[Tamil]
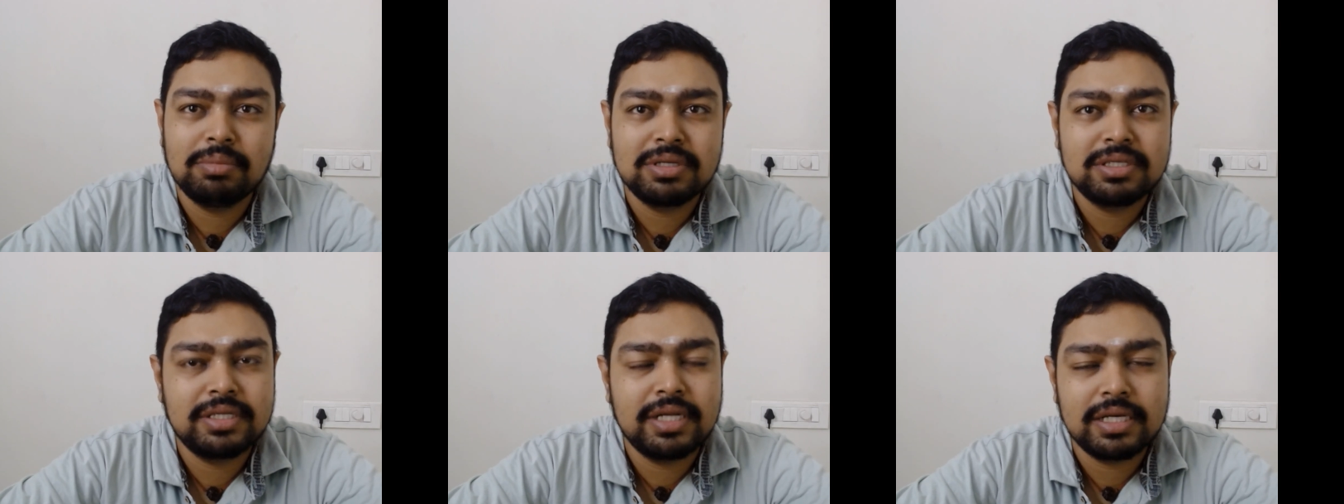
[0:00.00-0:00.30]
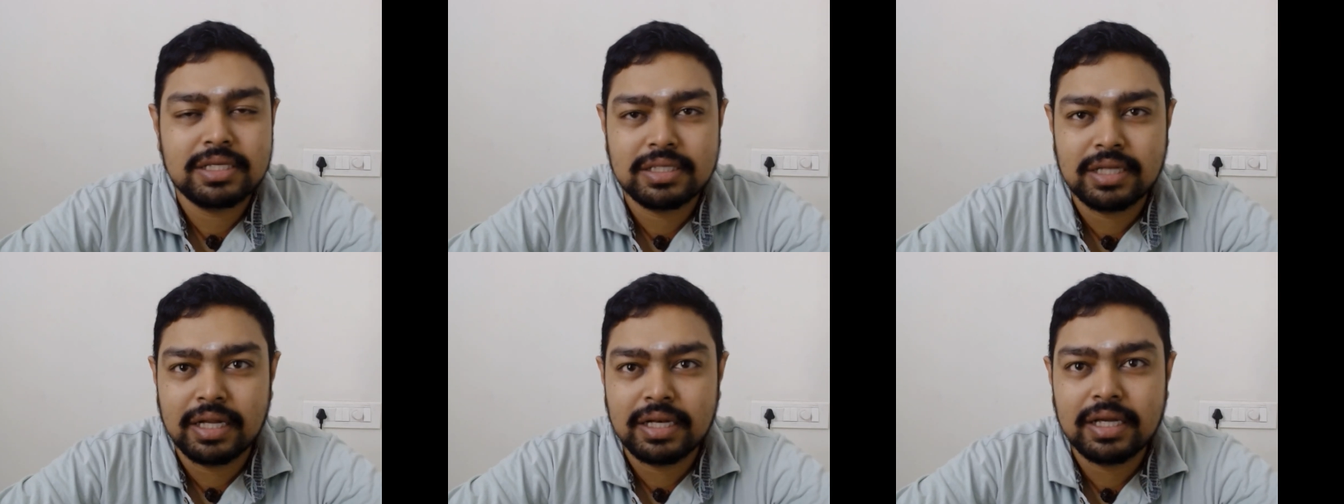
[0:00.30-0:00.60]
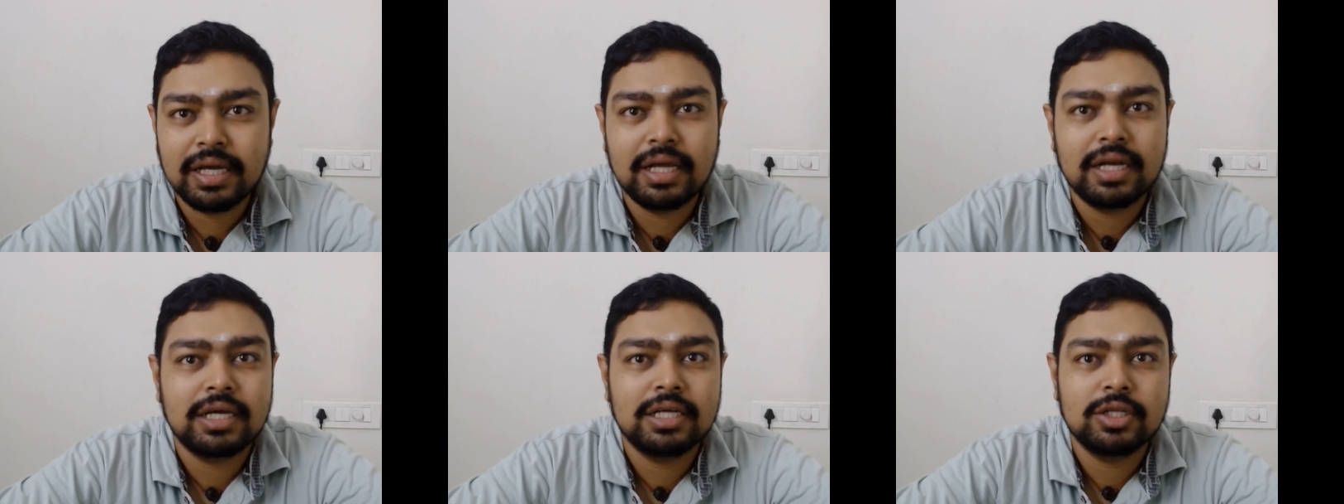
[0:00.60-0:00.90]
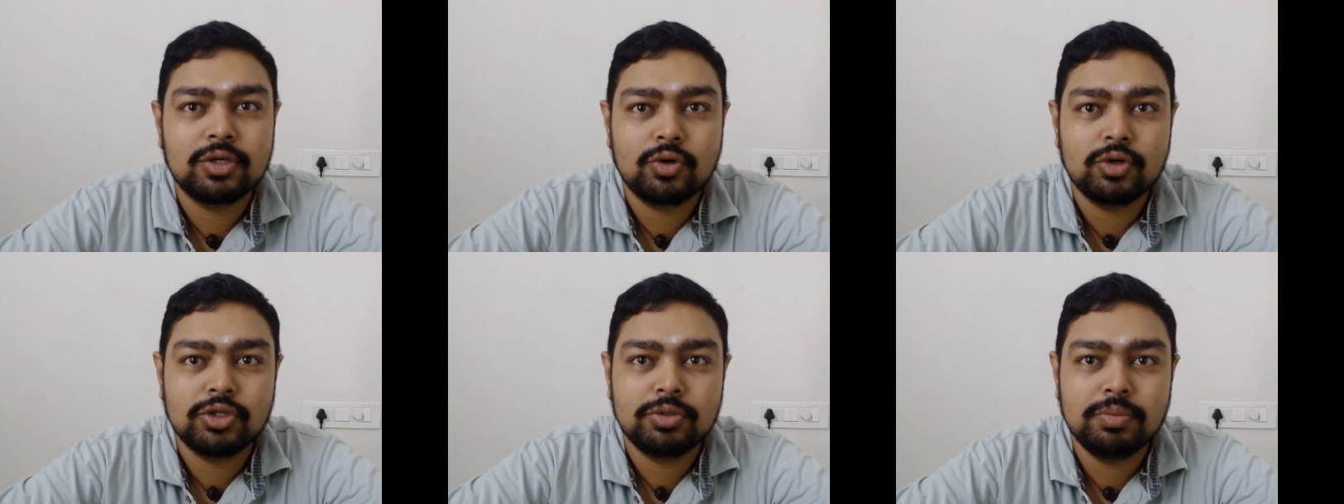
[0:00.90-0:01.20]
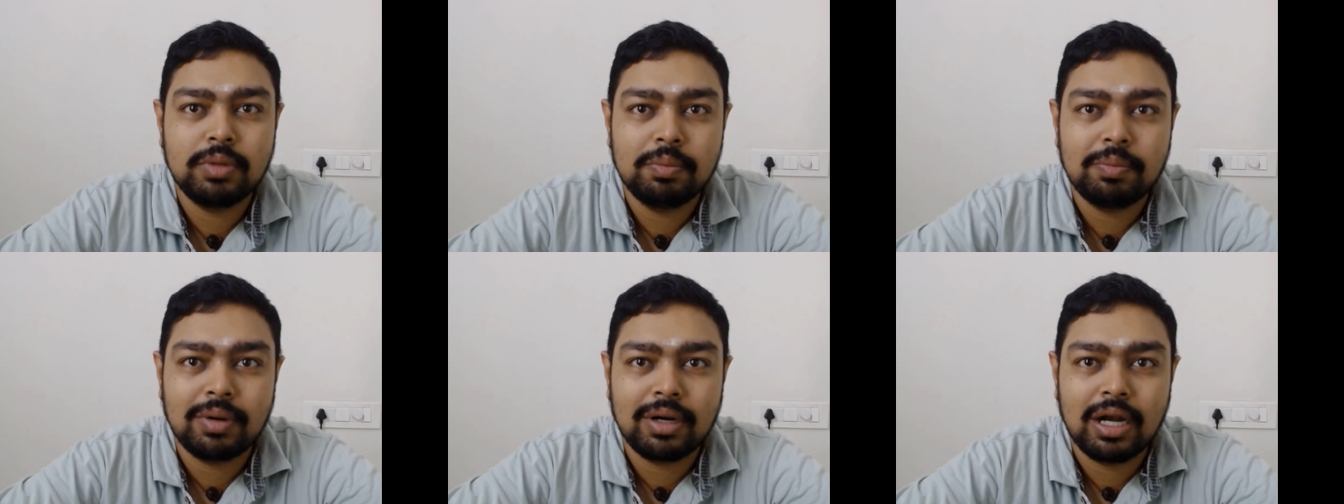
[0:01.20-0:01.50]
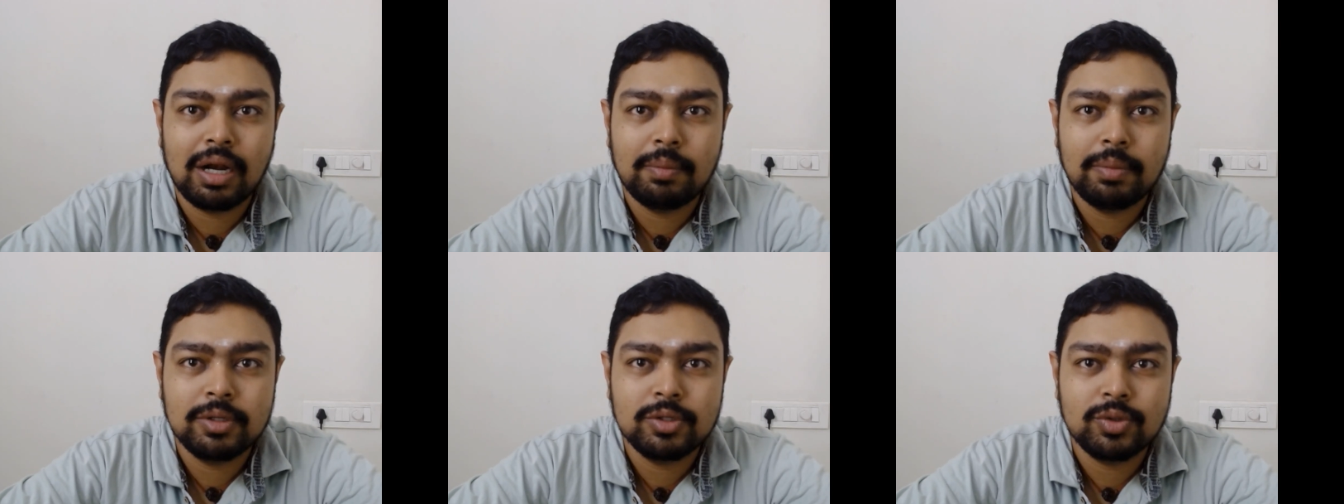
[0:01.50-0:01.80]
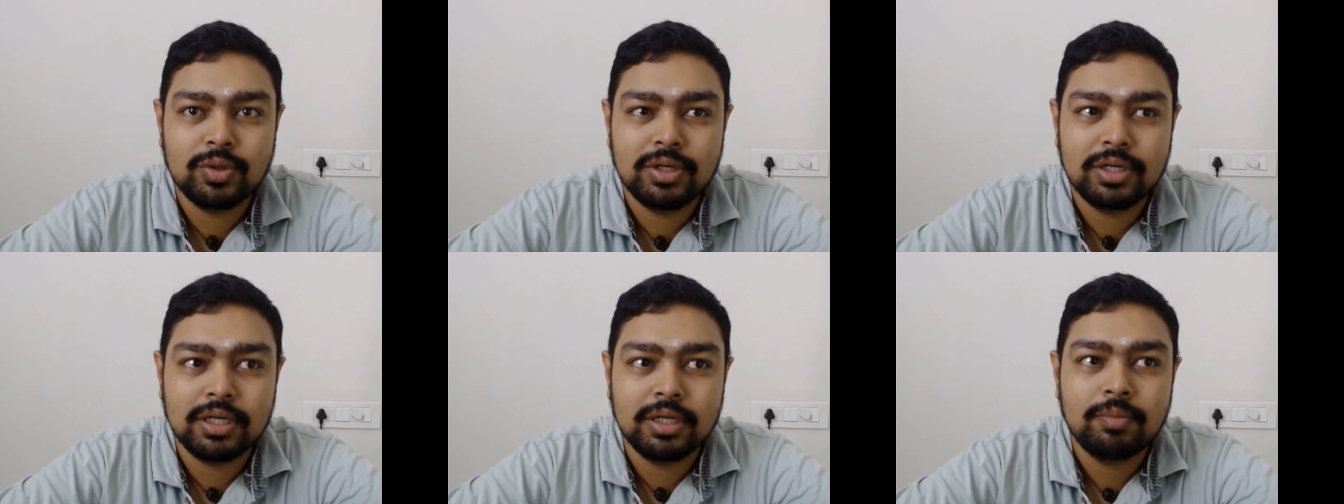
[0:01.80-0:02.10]
மிஸ்டேக்ஸ் நிறையா இருக்குது கொஸ்டின் பேப்பரில் அப்படின்னு
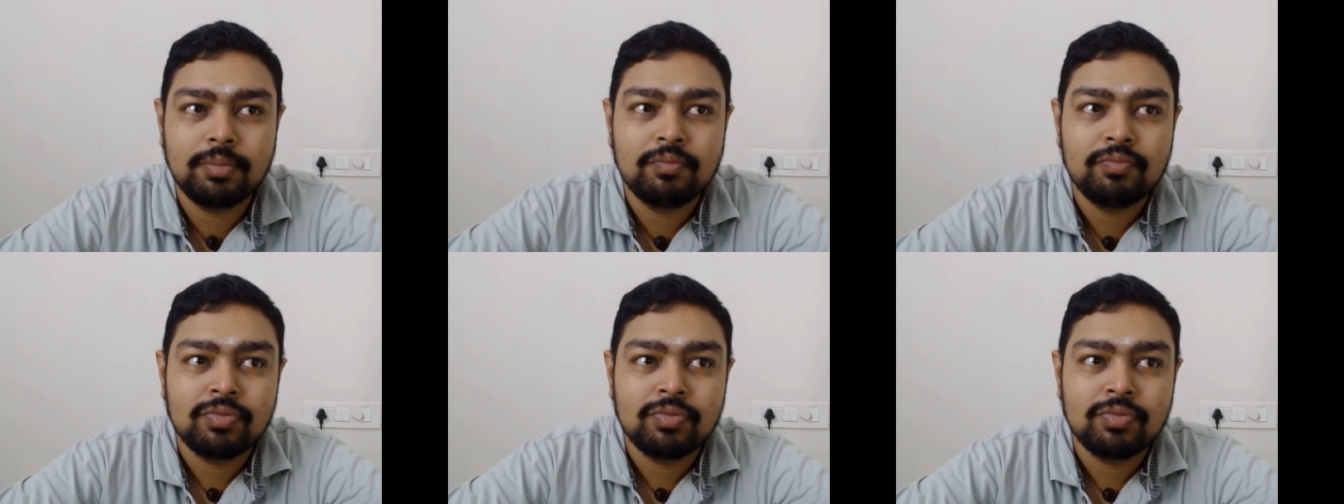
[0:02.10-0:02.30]
சொல்லிட்டு